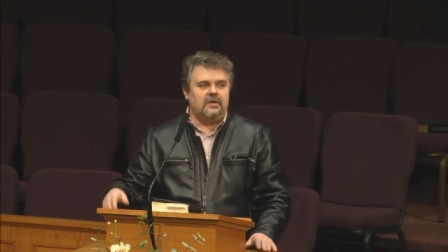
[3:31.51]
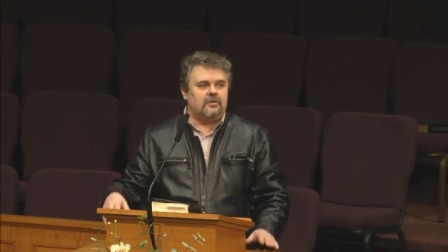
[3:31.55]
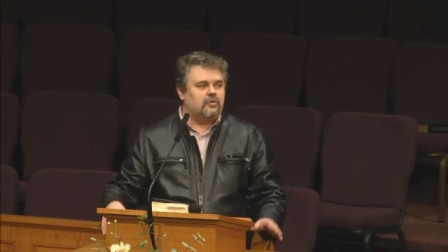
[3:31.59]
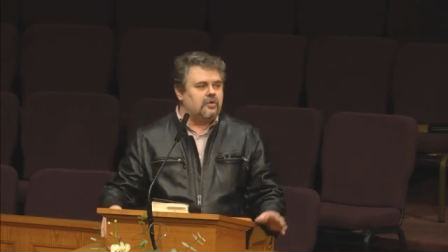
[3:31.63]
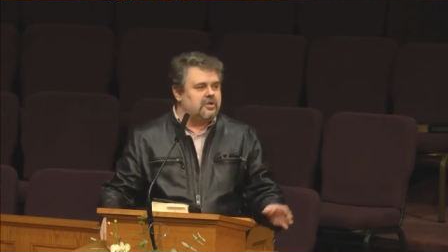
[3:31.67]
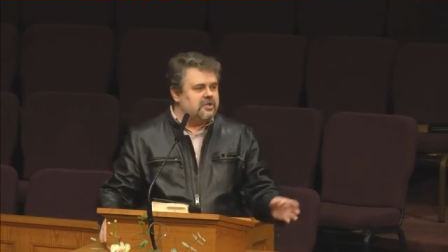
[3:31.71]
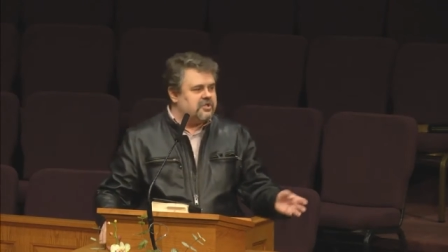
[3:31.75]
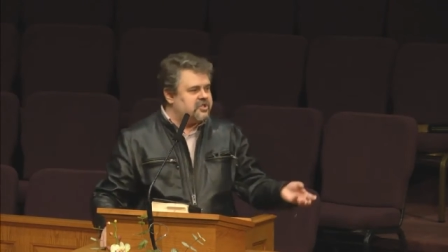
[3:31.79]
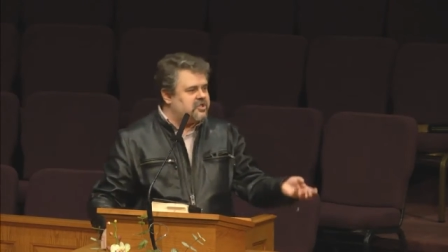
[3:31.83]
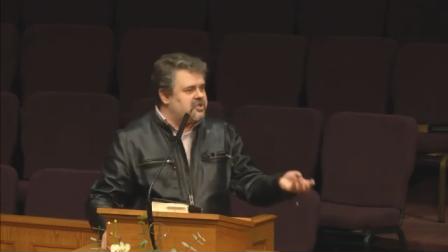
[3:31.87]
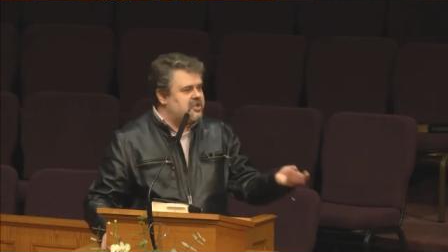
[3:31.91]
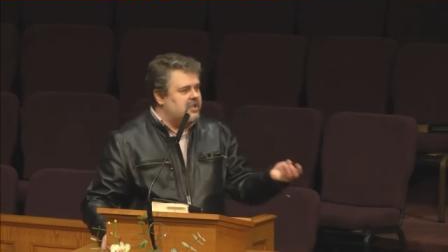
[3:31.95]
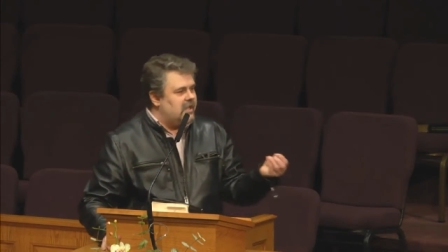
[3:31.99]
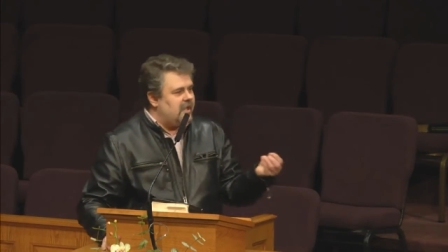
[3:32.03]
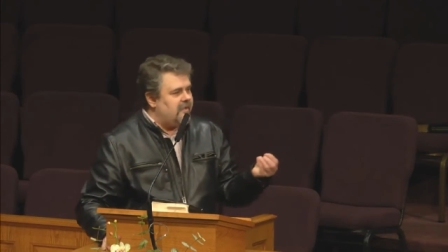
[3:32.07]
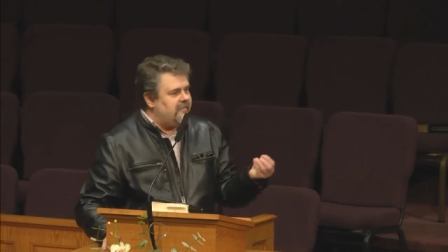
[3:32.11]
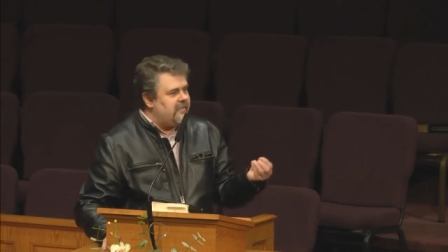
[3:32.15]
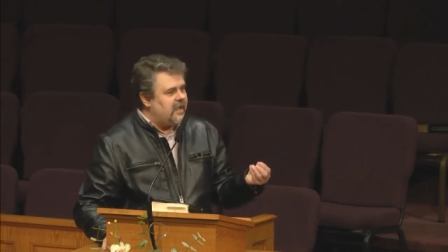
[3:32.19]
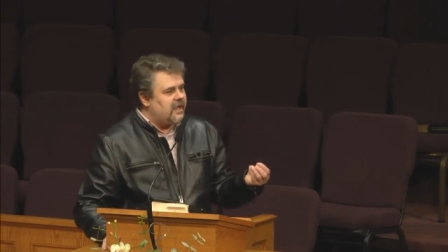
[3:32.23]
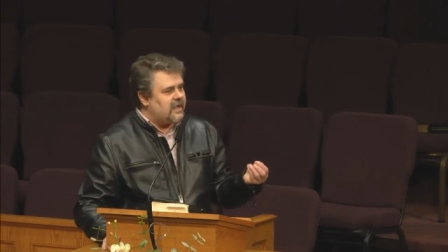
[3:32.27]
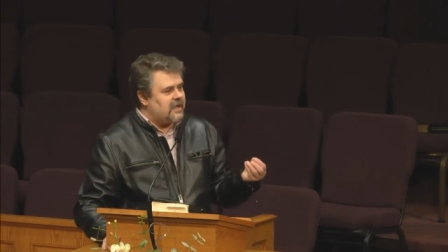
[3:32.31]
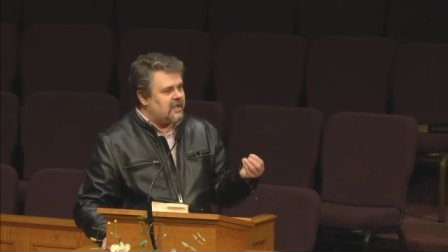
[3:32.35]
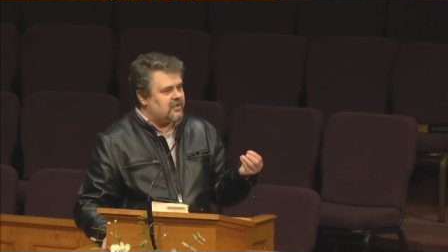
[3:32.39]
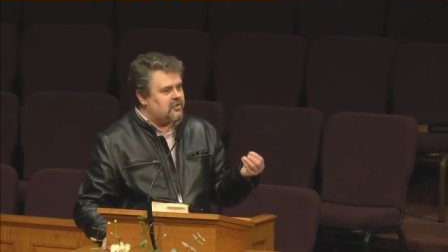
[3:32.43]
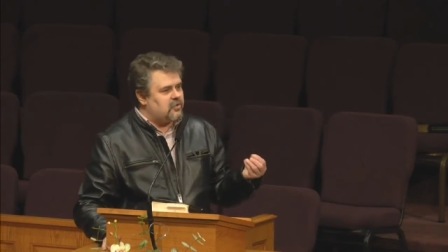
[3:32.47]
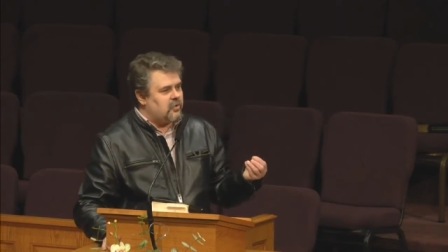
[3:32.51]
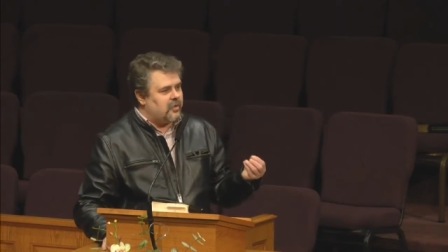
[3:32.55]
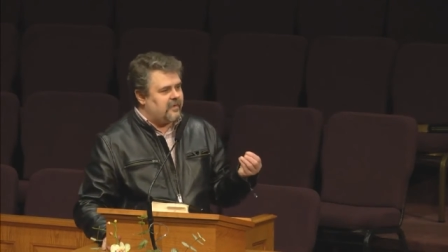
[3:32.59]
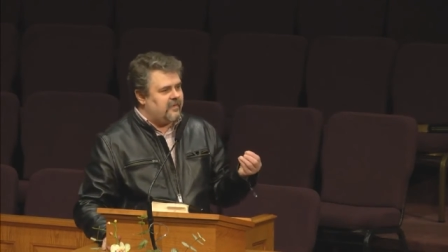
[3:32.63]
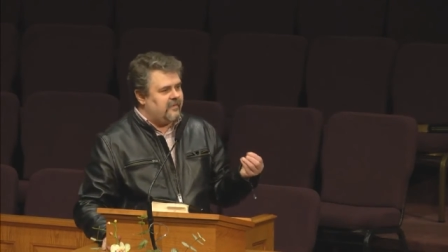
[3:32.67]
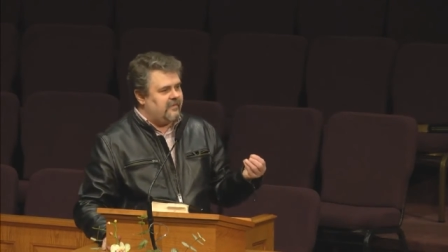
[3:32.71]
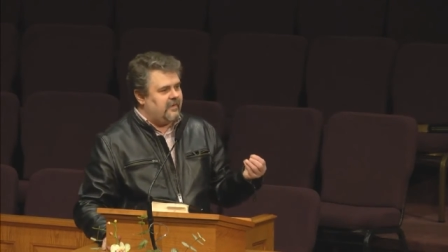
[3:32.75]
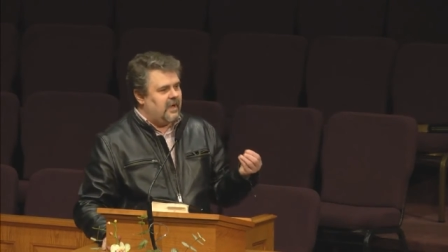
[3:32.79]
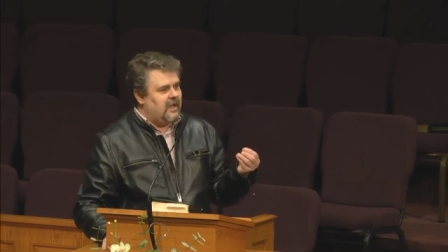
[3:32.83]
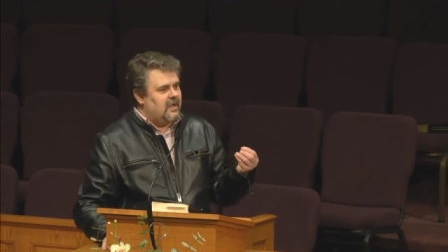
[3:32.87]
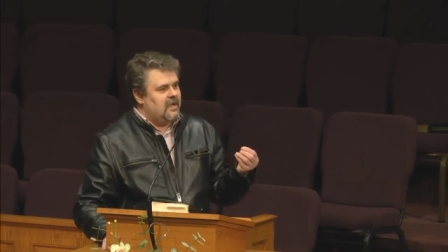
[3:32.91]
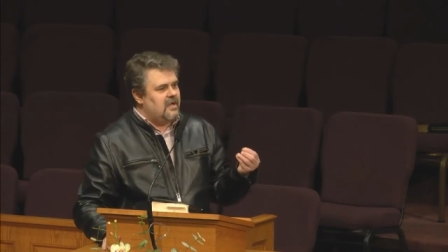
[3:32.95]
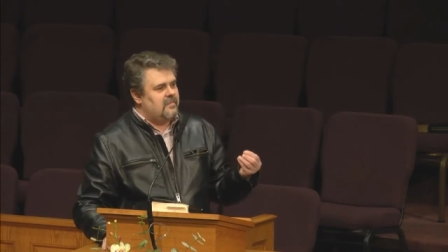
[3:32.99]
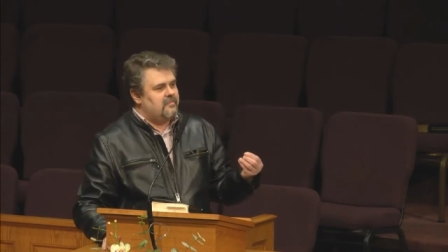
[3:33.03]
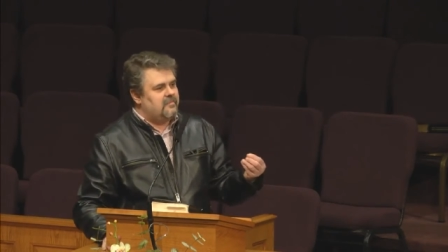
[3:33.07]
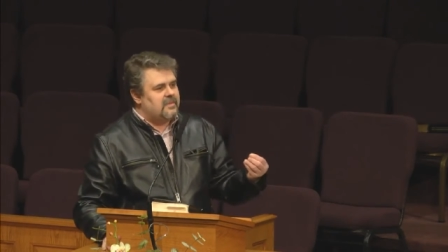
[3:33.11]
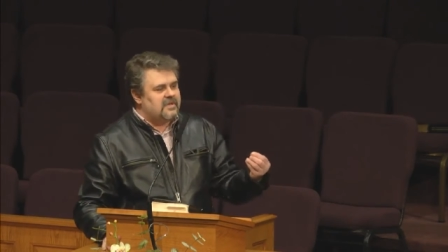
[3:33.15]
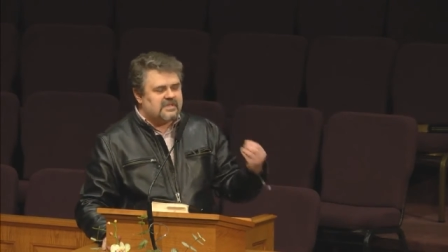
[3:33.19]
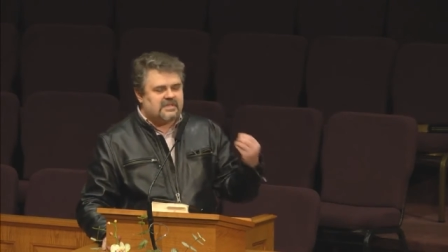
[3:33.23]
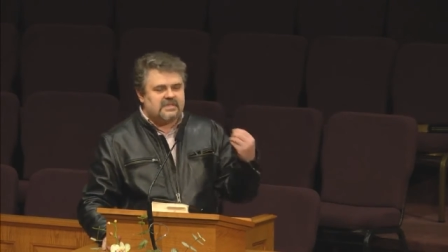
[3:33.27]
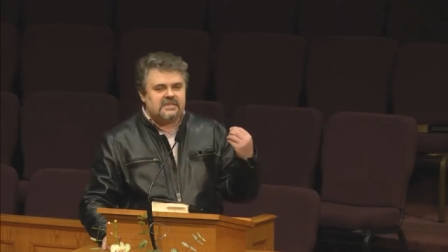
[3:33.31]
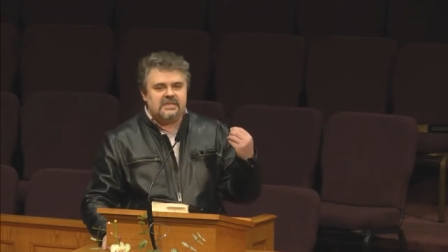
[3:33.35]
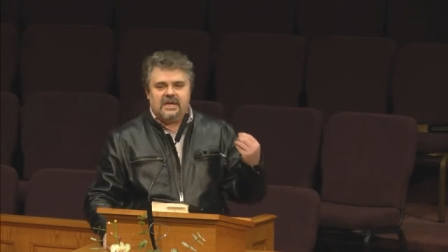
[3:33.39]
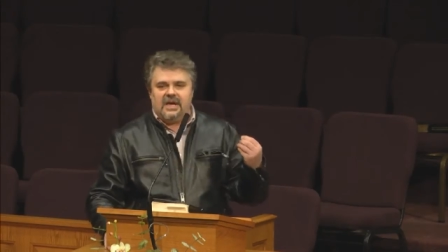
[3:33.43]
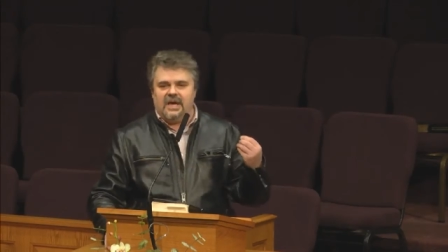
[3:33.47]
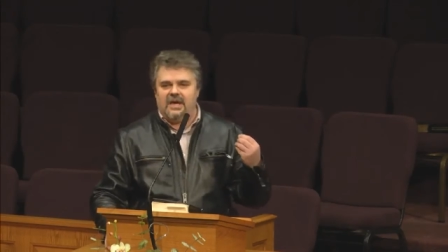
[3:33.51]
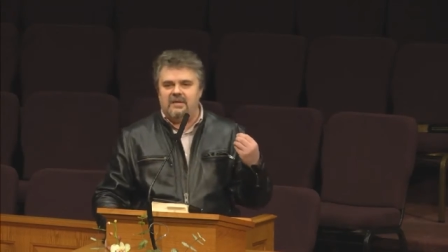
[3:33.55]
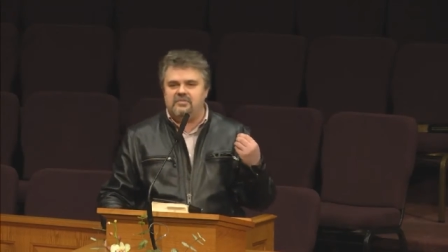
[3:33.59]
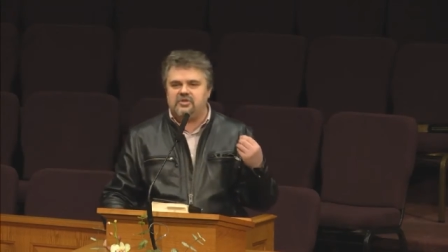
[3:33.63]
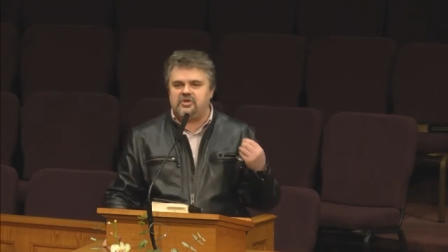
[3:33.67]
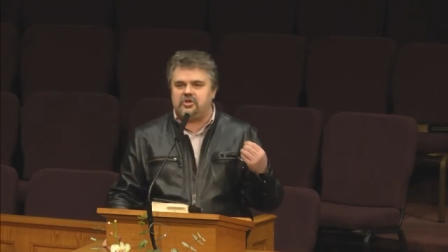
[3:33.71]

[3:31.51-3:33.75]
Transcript: То есть человек, которого мы знаем,